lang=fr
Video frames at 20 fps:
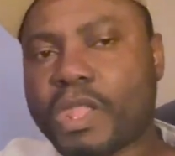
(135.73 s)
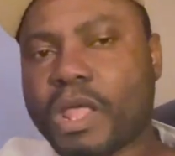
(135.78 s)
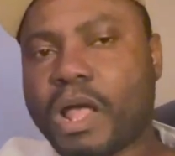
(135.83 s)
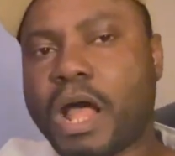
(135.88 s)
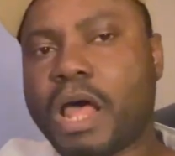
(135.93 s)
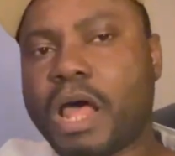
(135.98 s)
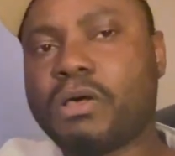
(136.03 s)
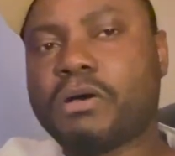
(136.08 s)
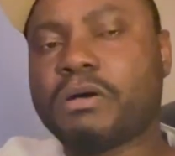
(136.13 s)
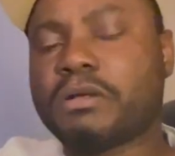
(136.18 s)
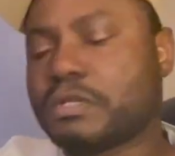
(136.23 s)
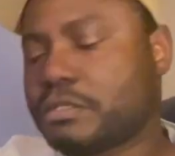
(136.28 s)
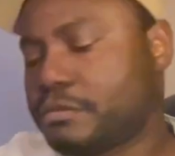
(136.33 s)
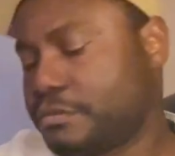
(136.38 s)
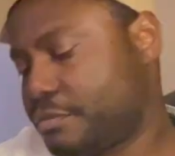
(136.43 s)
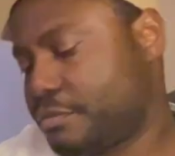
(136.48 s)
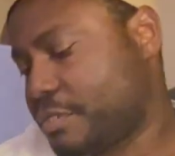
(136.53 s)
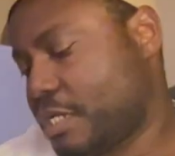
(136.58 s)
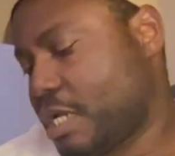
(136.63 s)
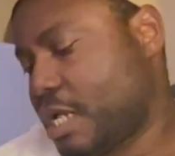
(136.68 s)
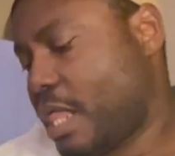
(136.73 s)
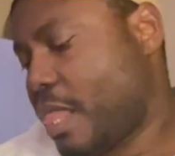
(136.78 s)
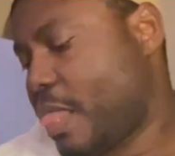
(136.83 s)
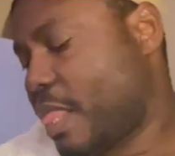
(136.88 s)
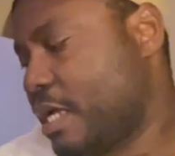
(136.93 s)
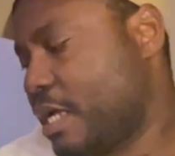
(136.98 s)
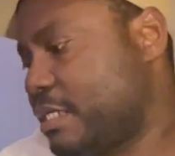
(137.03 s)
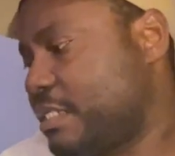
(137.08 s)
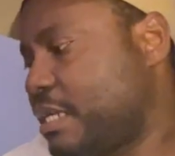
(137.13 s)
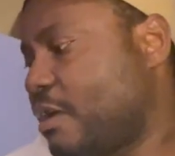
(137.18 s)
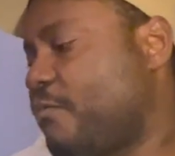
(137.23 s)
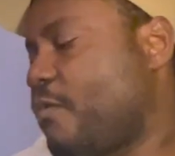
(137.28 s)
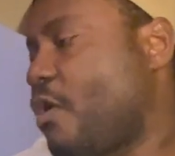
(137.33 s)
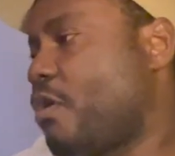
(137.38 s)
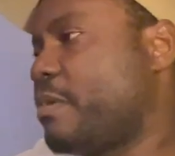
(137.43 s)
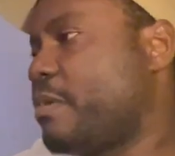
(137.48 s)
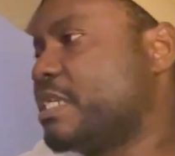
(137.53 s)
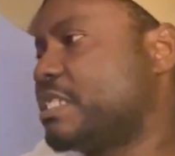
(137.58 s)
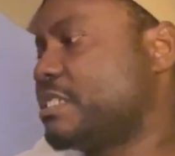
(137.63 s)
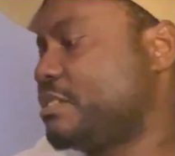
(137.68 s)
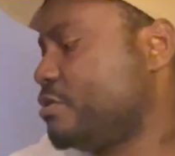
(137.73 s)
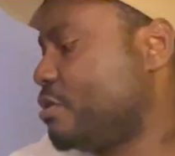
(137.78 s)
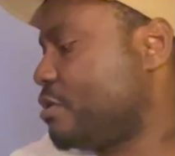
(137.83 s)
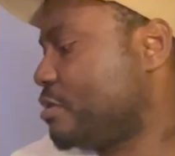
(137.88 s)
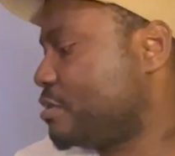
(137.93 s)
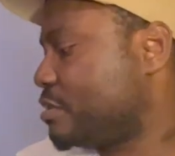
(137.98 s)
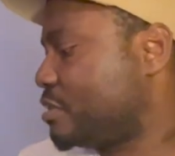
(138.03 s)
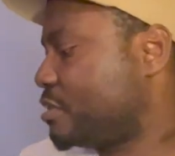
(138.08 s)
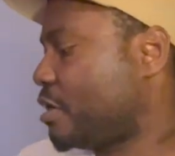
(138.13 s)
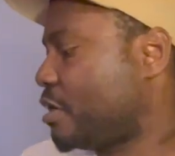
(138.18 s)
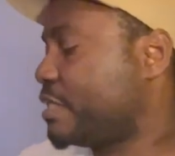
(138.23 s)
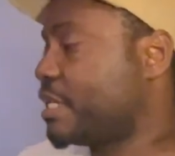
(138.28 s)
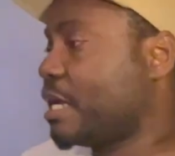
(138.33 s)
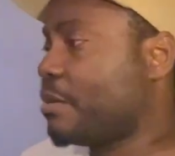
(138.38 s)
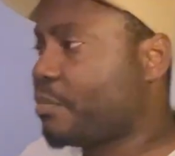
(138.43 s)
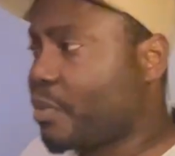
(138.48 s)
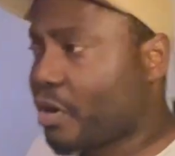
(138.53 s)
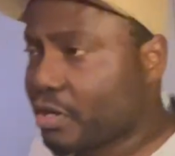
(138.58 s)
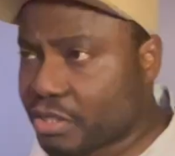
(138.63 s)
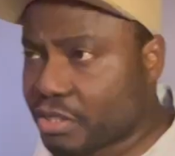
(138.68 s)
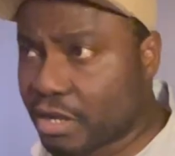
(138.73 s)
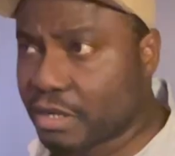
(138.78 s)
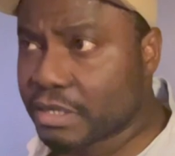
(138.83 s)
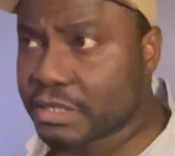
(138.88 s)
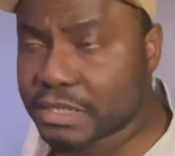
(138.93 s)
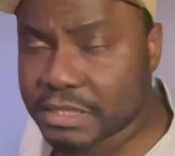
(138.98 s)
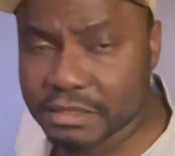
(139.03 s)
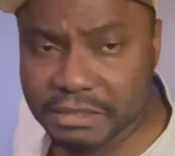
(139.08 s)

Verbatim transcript: Alors, ces formations sont importantes.